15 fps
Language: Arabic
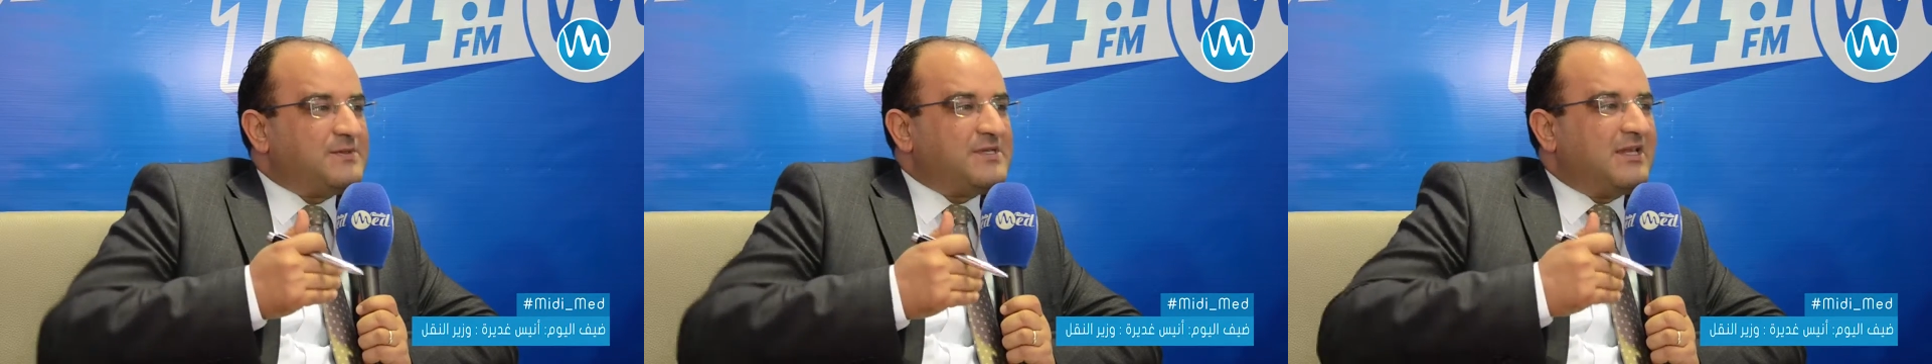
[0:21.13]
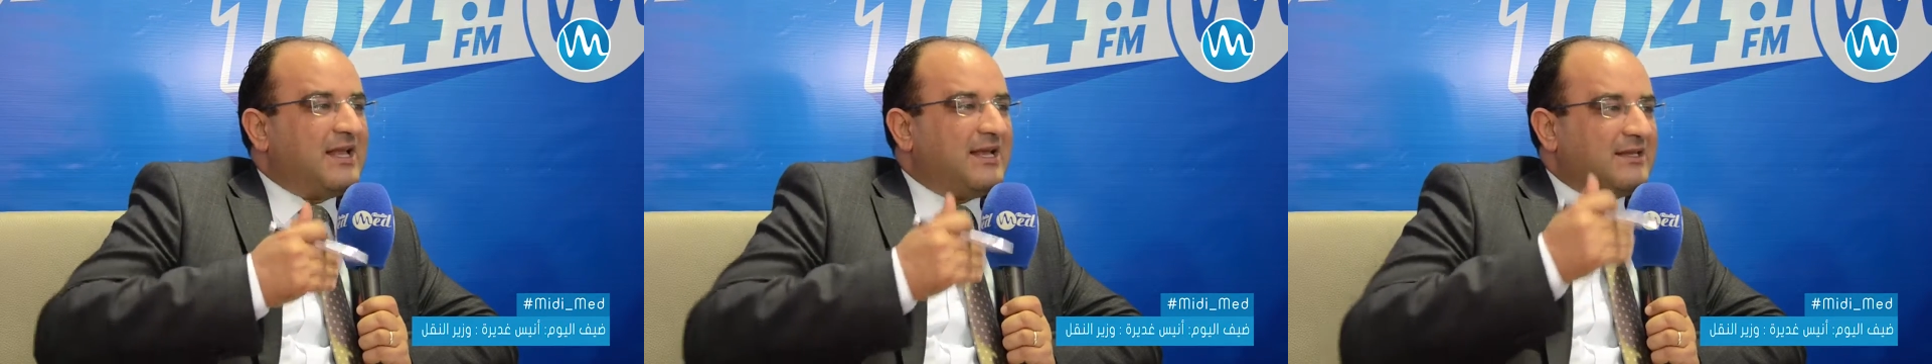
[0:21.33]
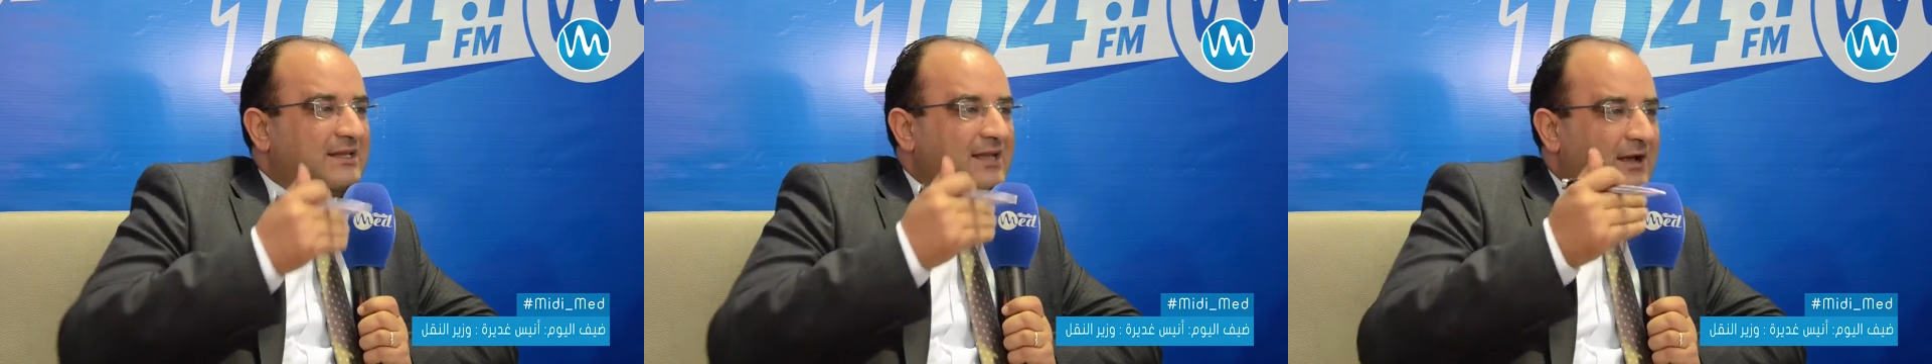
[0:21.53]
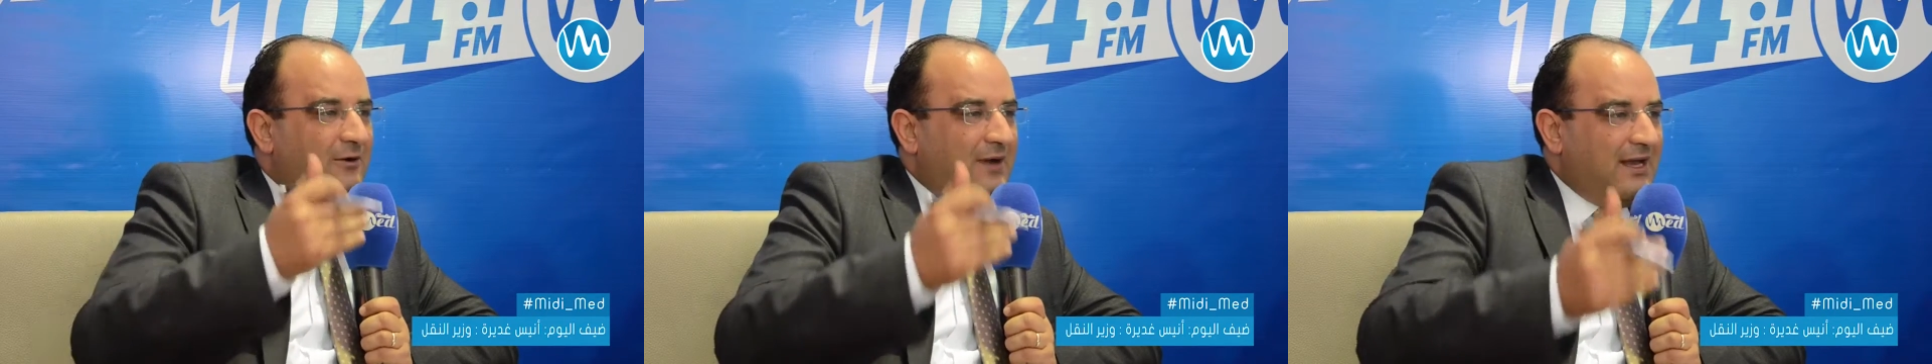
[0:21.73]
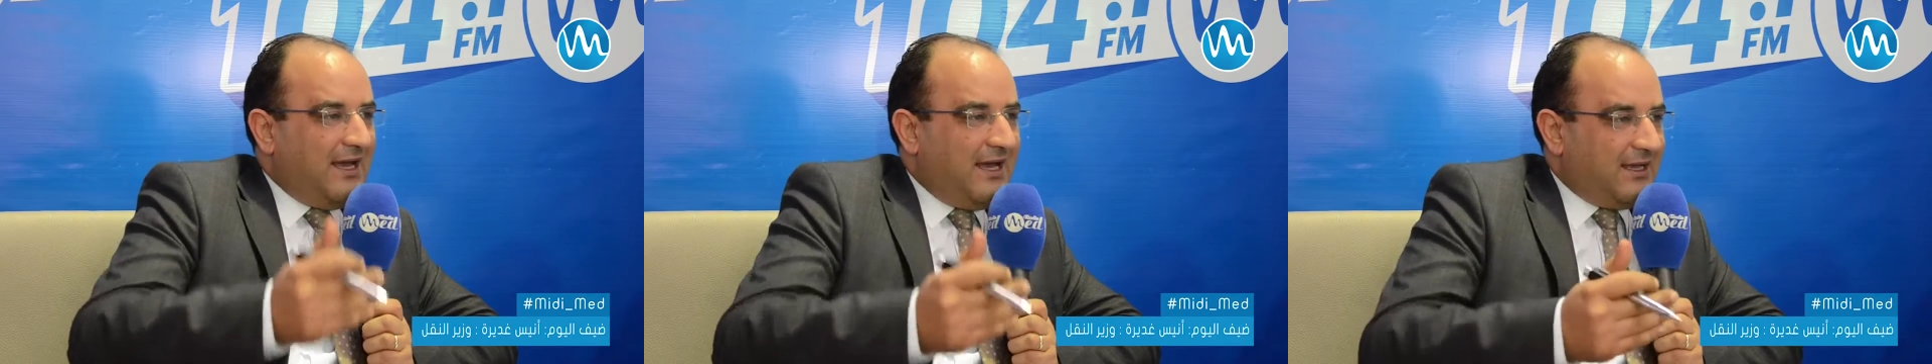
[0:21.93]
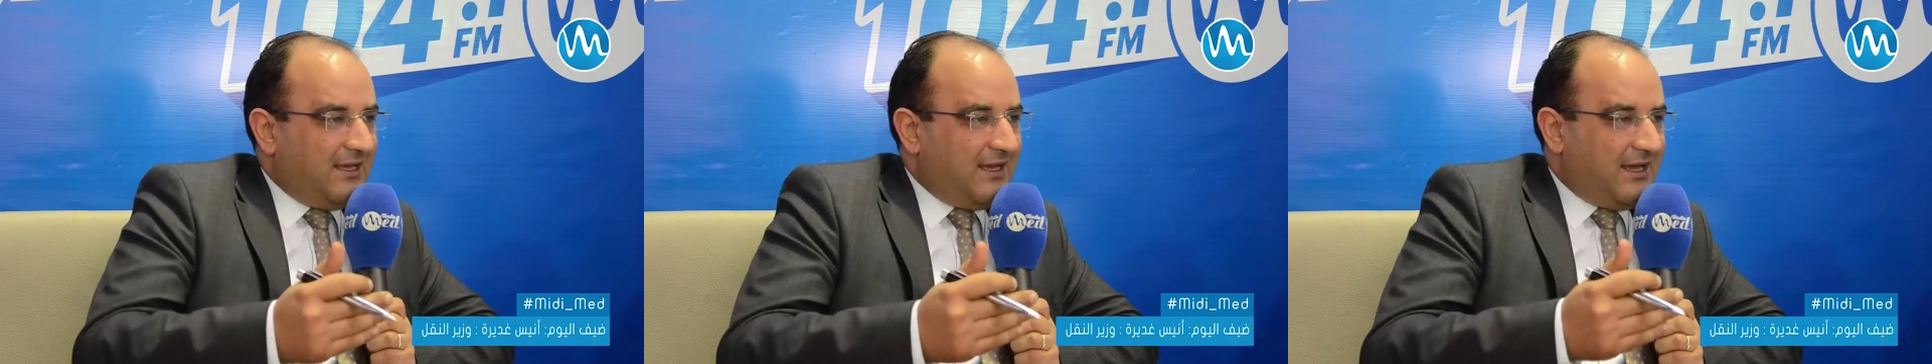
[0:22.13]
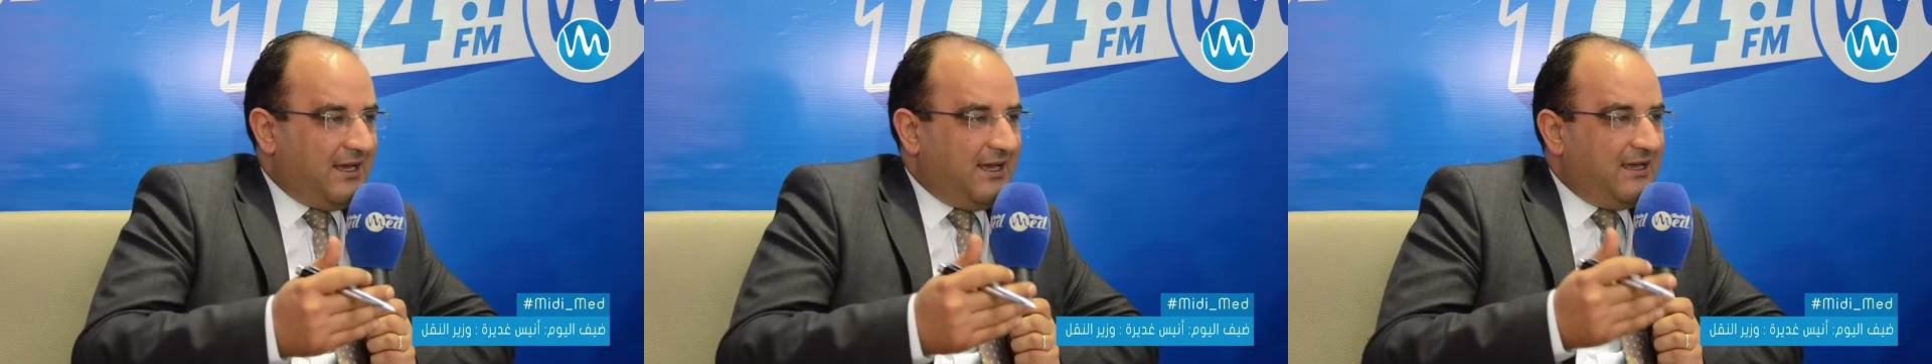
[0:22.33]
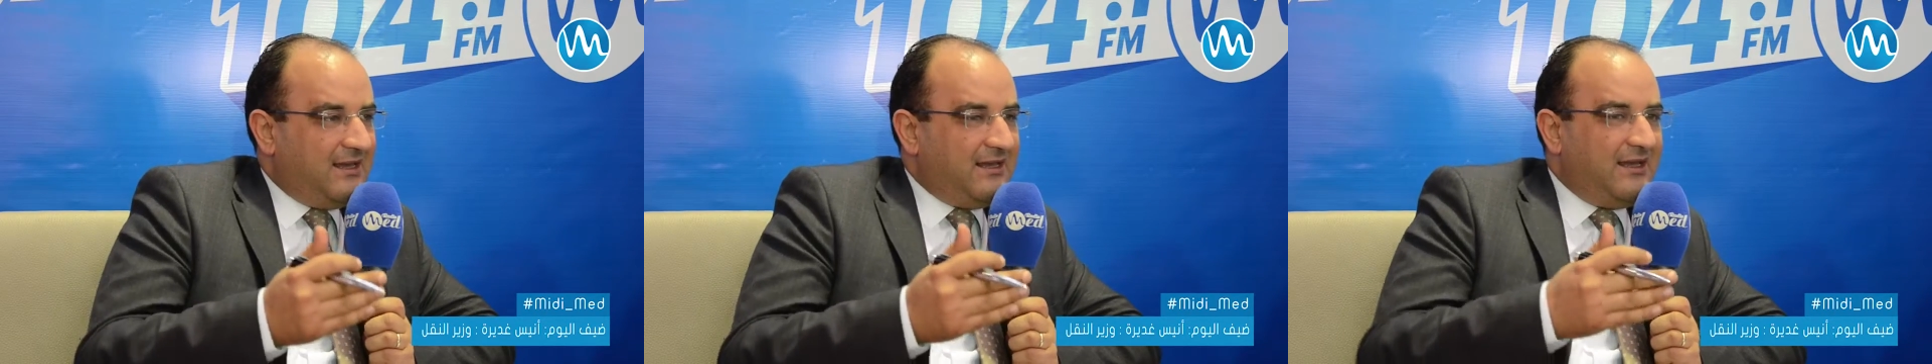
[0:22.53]
باش نتخطاو
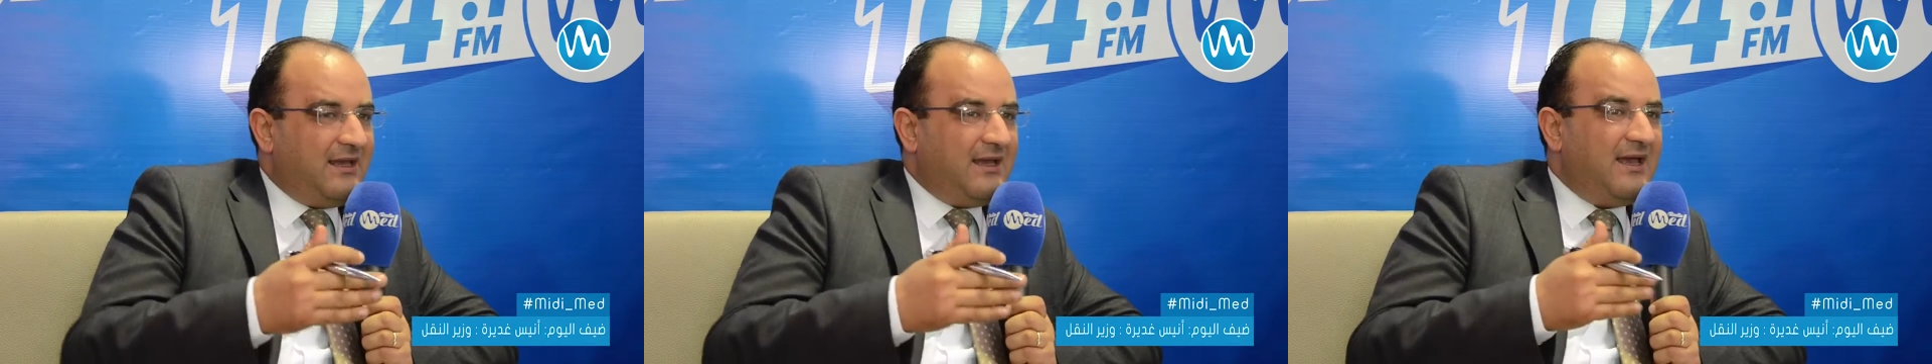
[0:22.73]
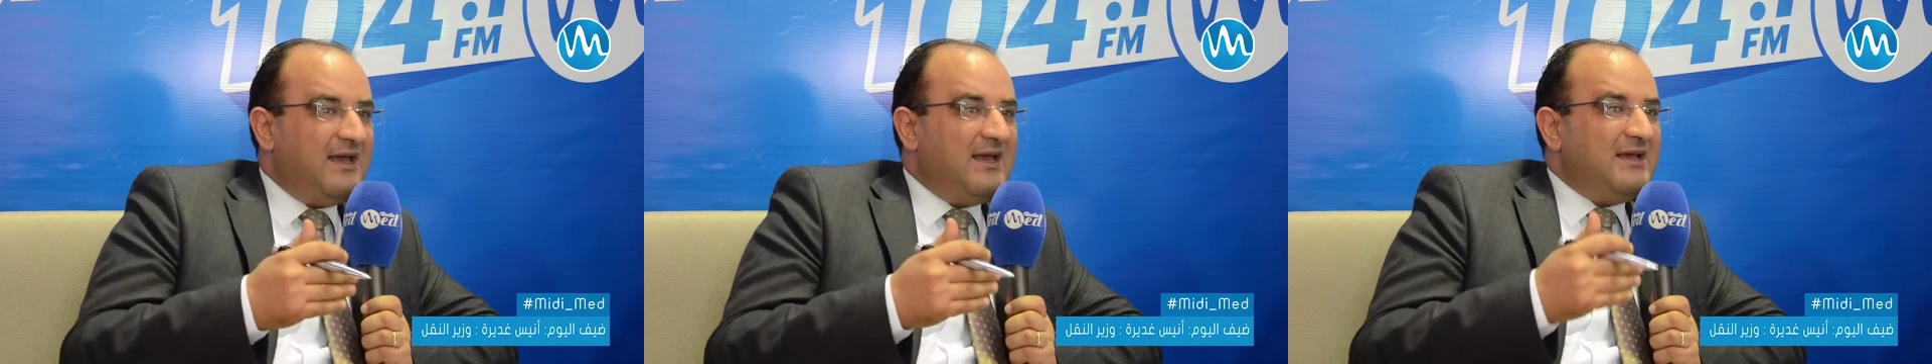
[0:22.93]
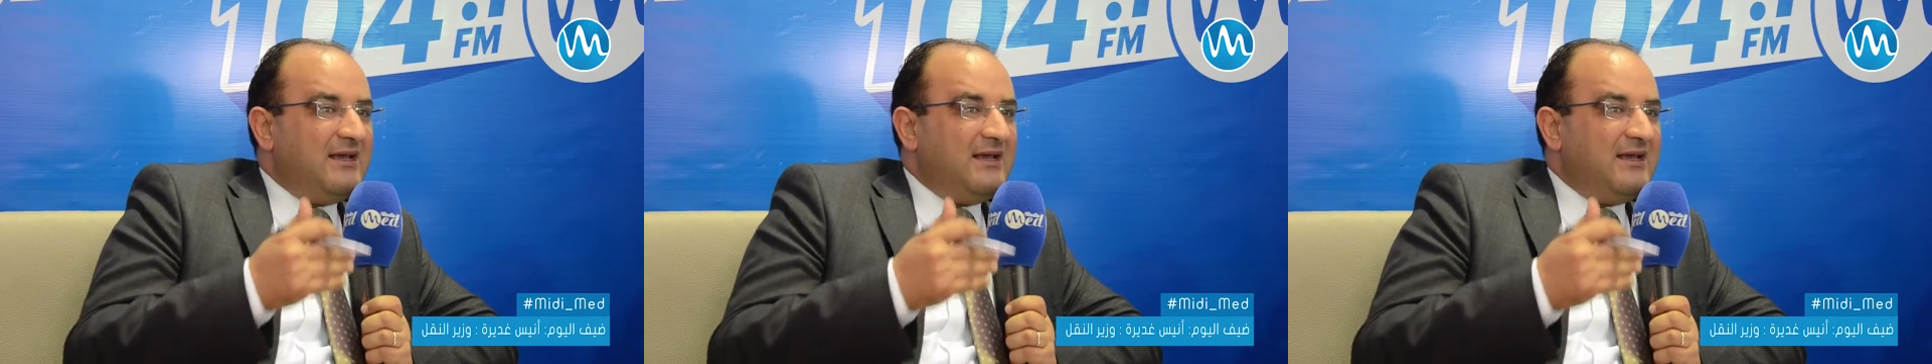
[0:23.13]
هالحقيقة هذه